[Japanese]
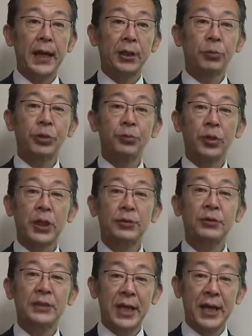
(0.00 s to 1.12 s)
飛び込みも楽し
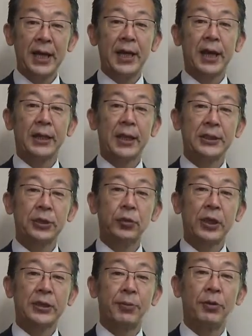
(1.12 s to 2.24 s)
くて新しいお
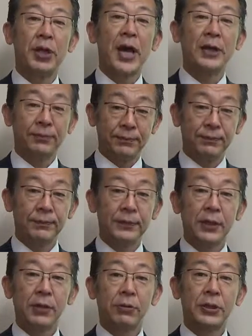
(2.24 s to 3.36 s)
客様と会える
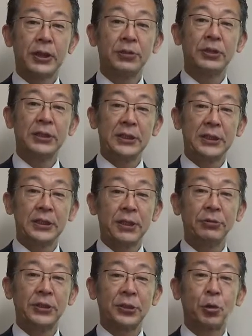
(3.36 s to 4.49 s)
これは楽しい楽
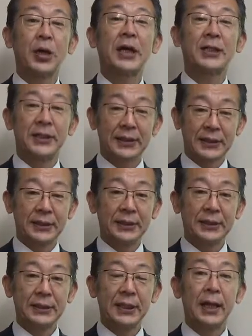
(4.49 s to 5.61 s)
しくてしょうがなかったです
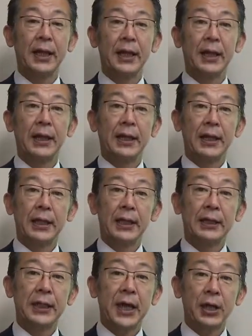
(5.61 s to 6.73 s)

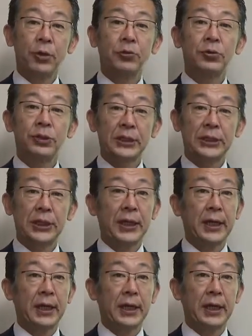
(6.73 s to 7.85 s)
ただ翌年
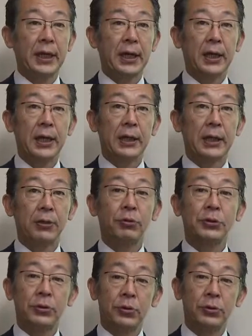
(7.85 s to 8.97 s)
当
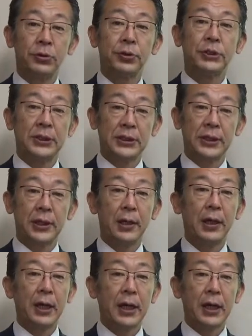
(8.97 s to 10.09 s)
時の上司
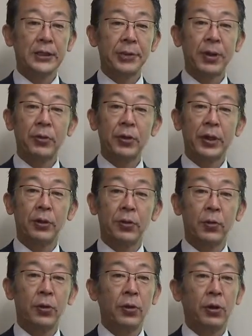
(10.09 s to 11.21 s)
が生命保険
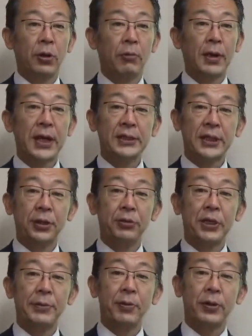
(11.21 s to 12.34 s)
の、まあ、外資系の
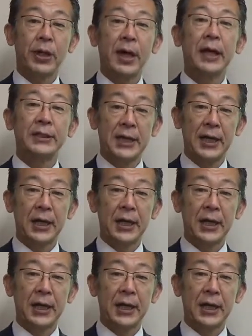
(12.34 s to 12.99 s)
生命保険会社